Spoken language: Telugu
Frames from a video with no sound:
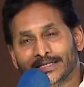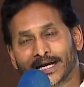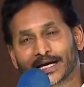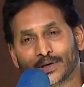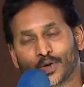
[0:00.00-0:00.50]

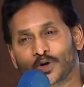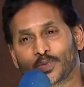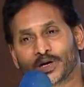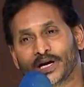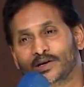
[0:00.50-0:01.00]
జగన్
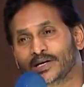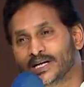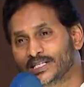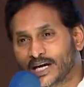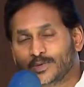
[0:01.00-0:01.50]
ఓడిపోయాడు
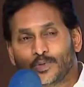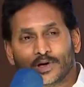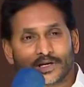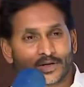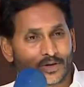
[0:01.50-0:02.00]
ఇంకా
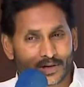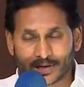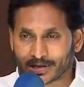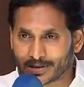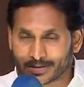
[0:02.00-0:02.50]
చనిపోలేదు అని ఒకడు
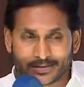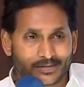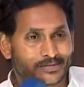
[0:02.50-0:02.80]
అంటాడు